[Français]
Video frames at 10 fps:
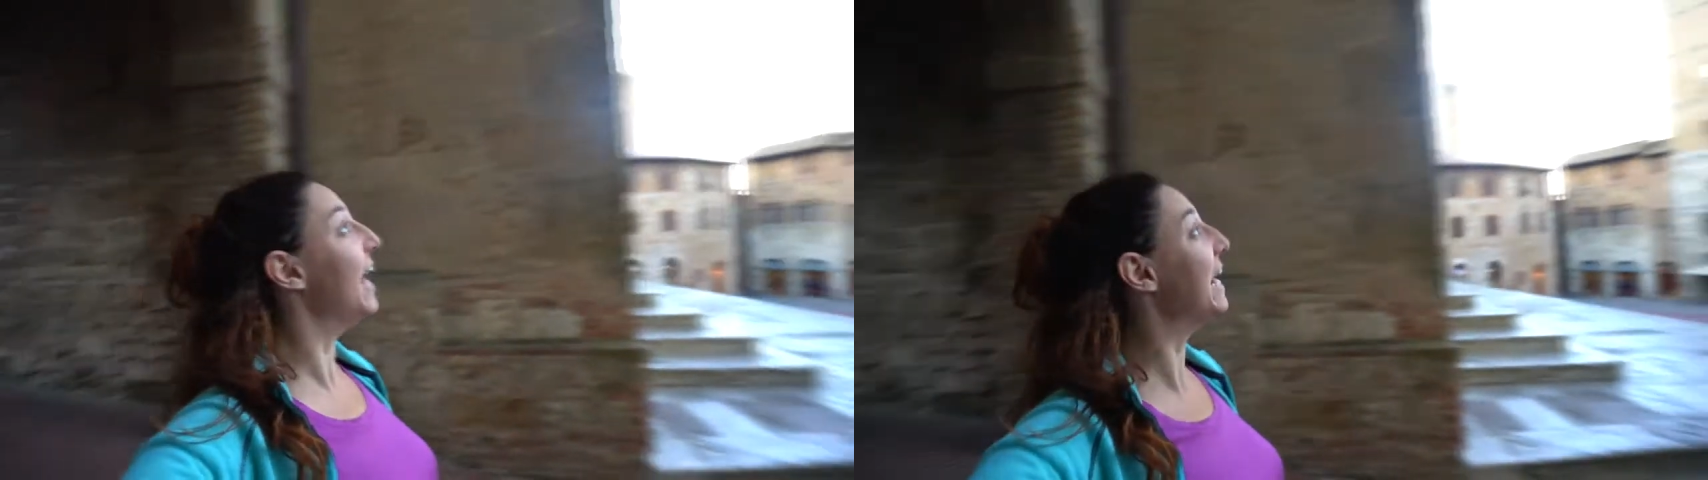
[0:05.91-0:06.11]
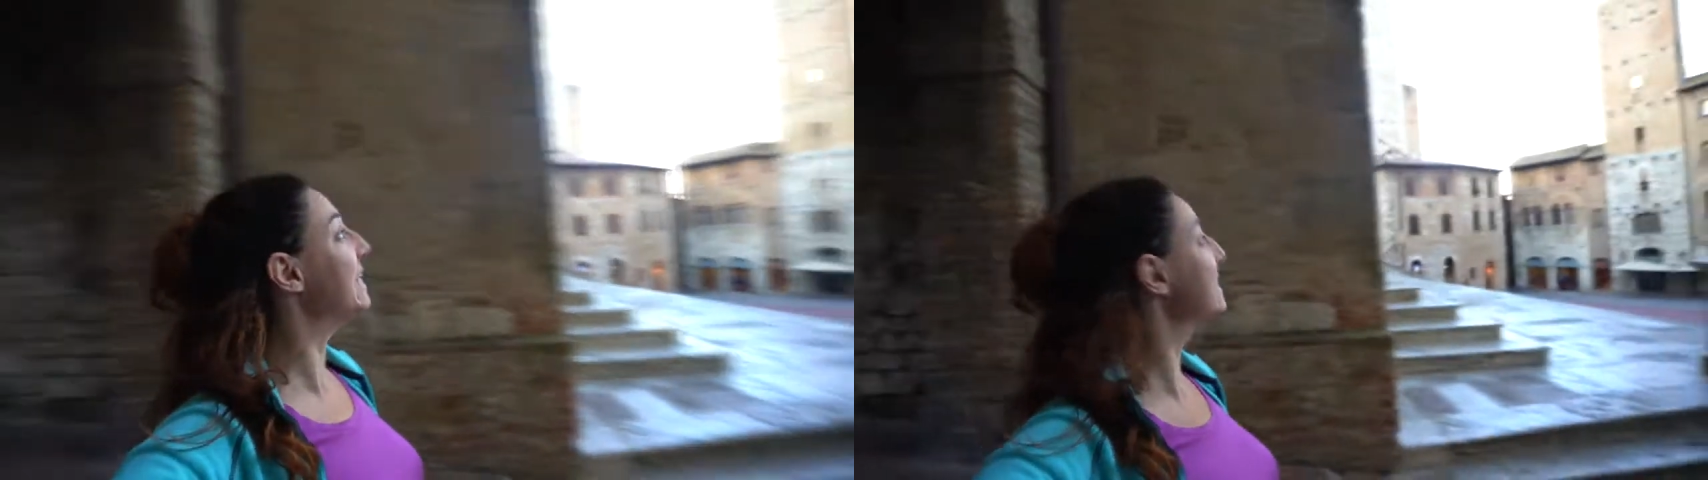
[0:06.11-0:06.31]

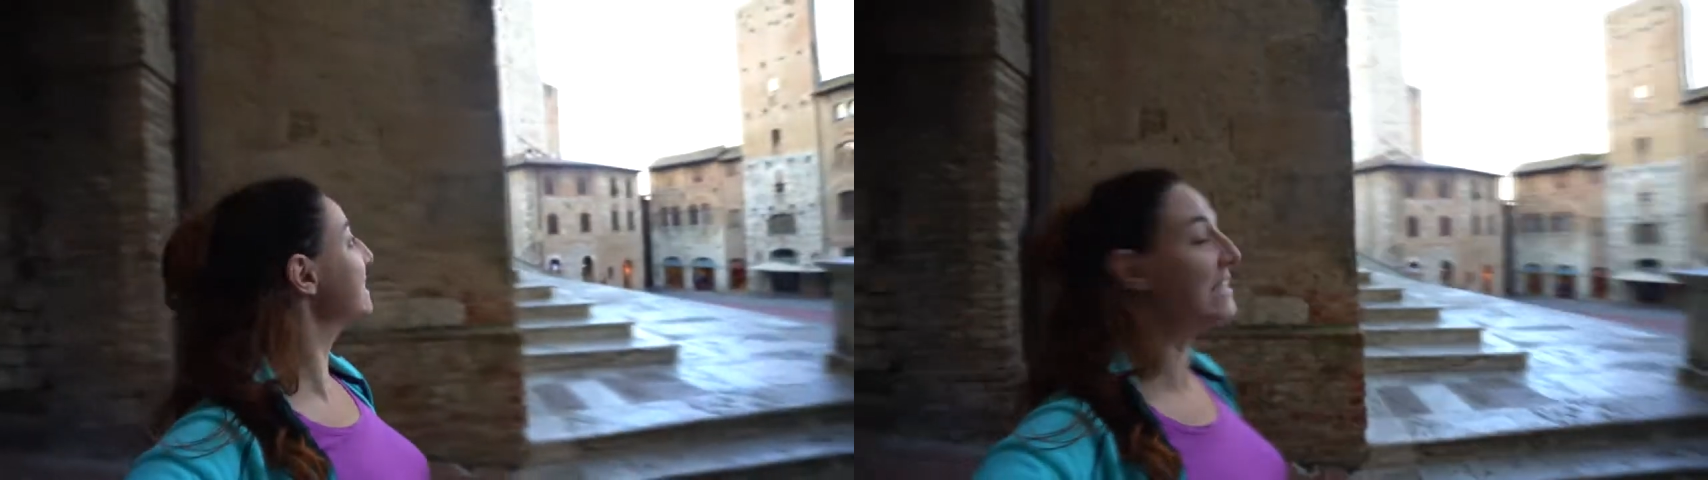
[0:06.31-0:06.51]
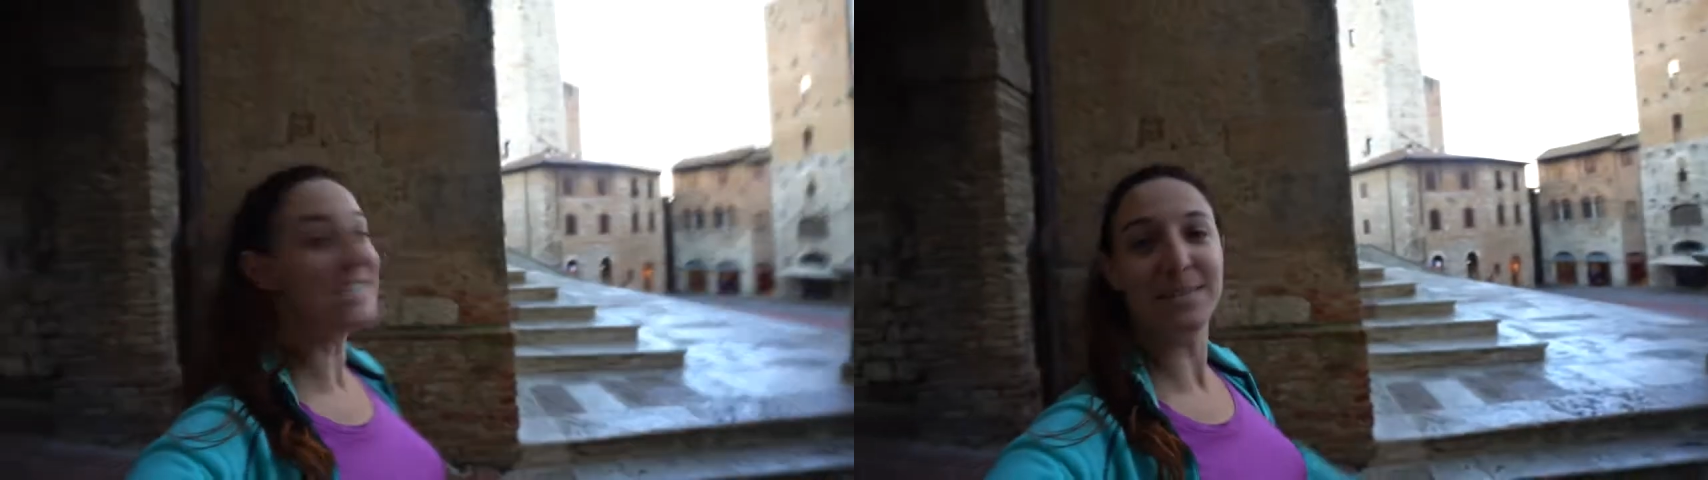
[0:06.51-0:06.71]
à
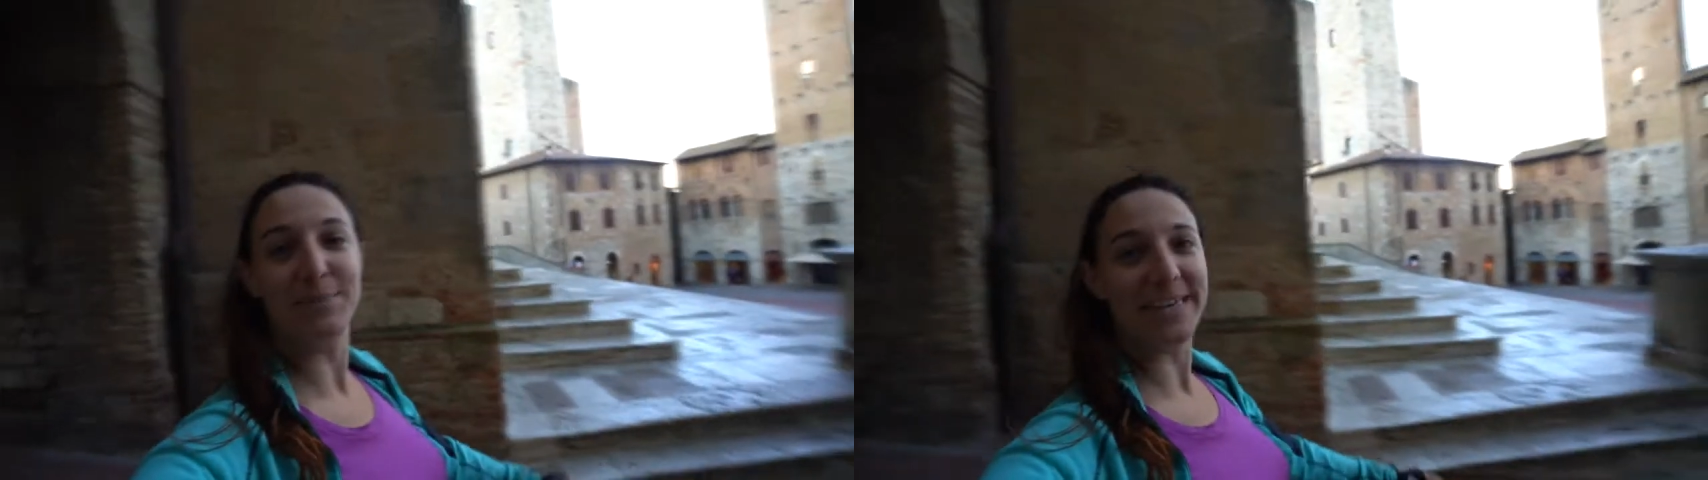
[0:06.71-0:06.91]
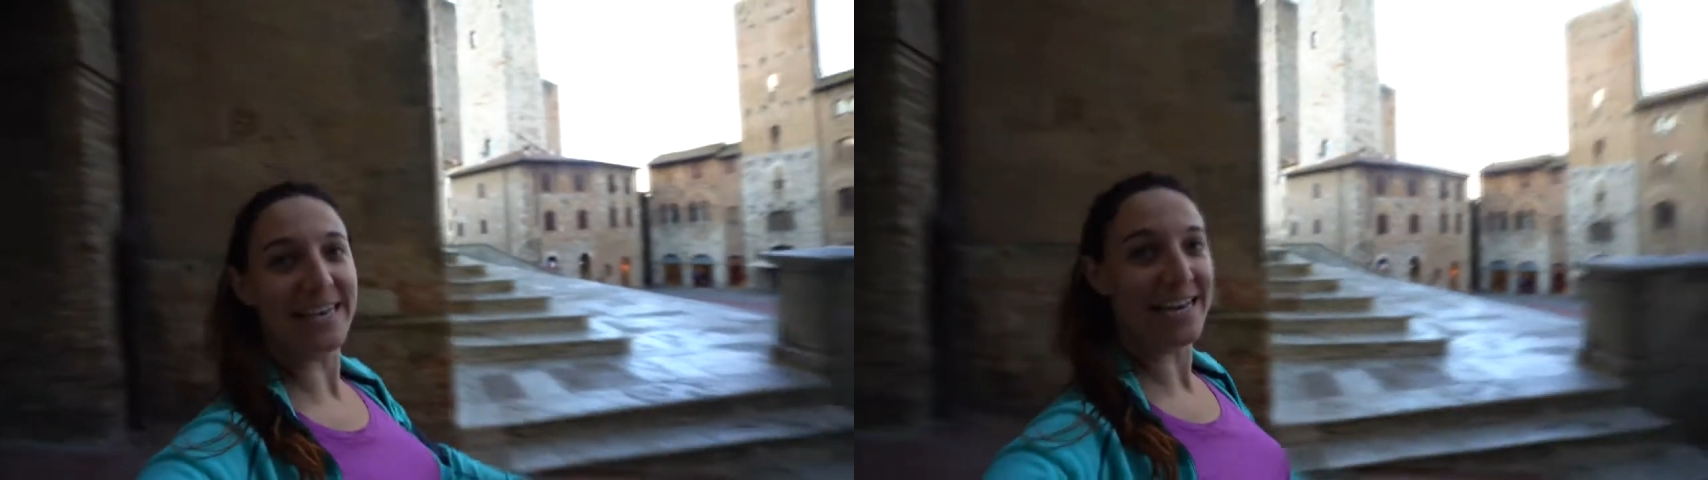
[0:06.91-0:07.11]
San
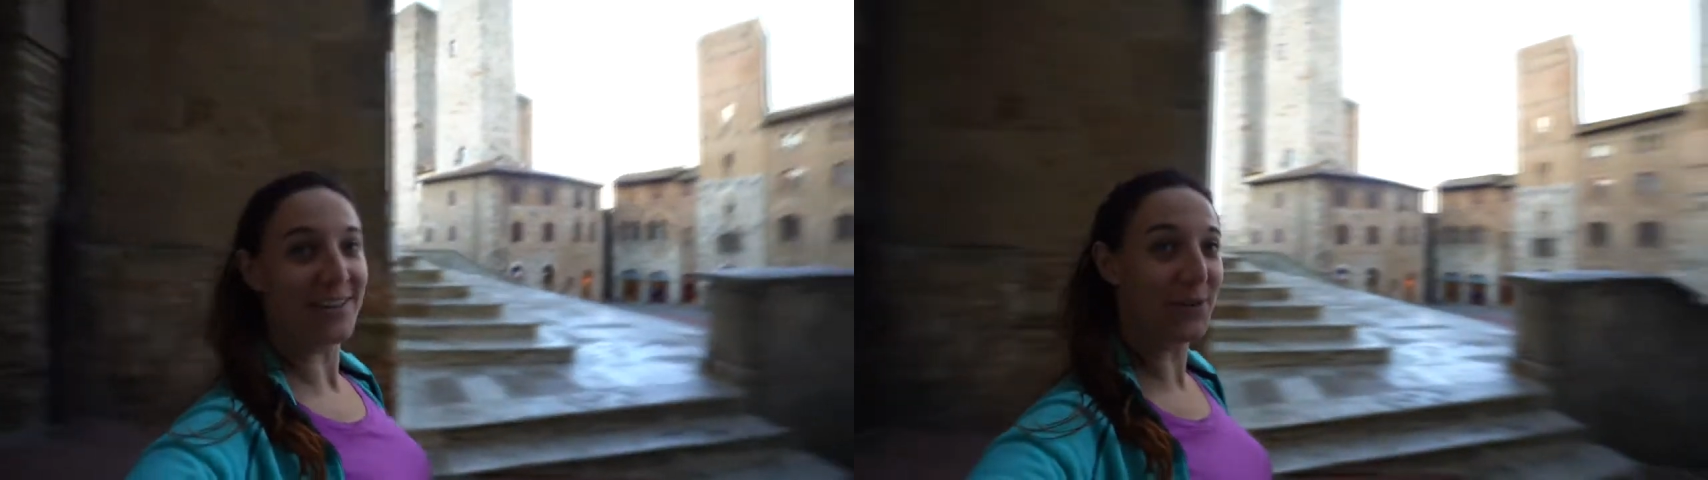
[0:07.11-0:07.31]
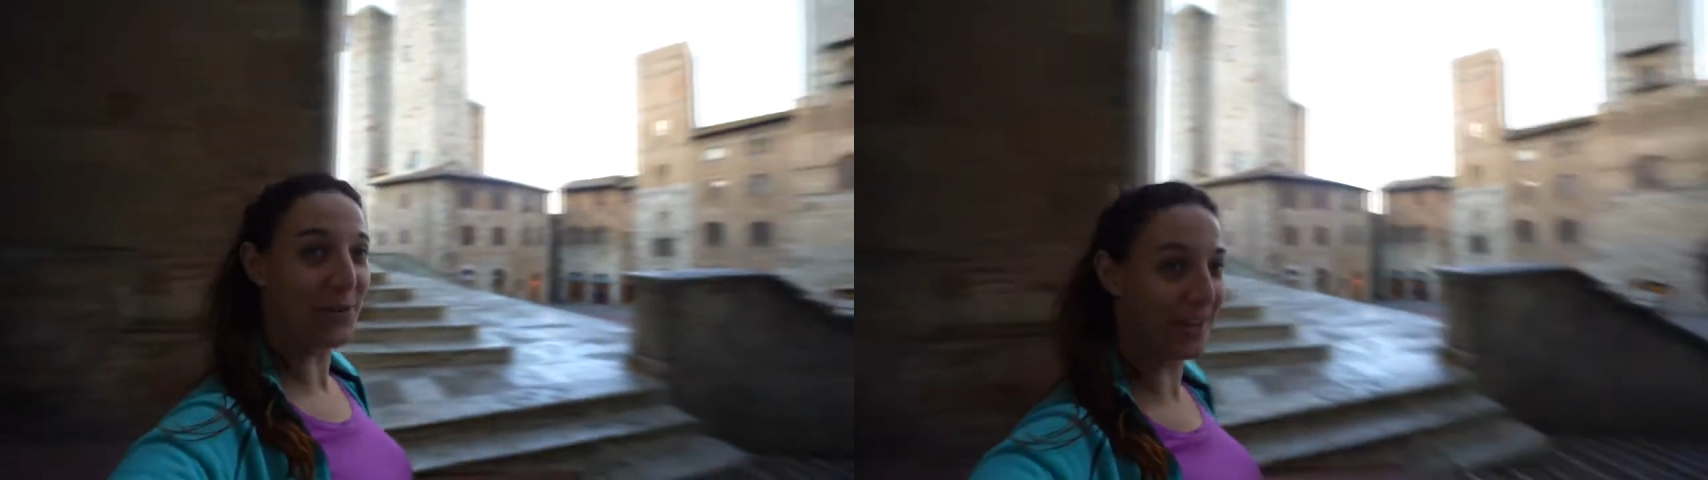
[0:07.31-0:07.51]

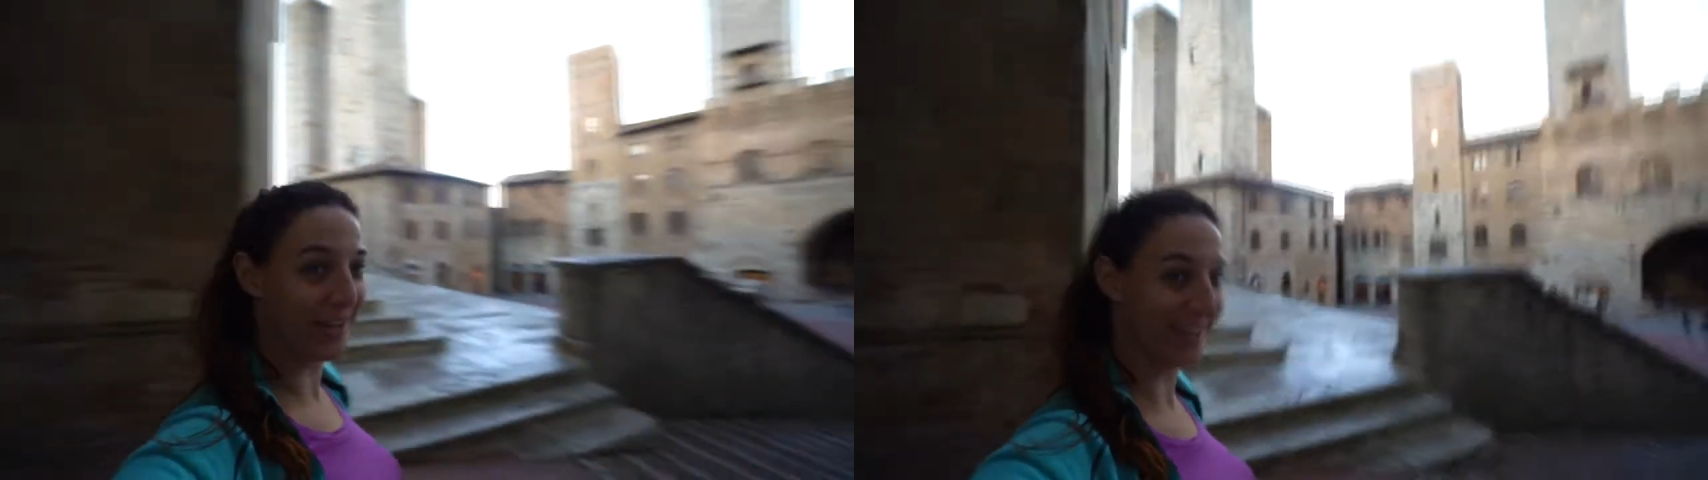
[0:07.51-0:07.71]
Gimignano,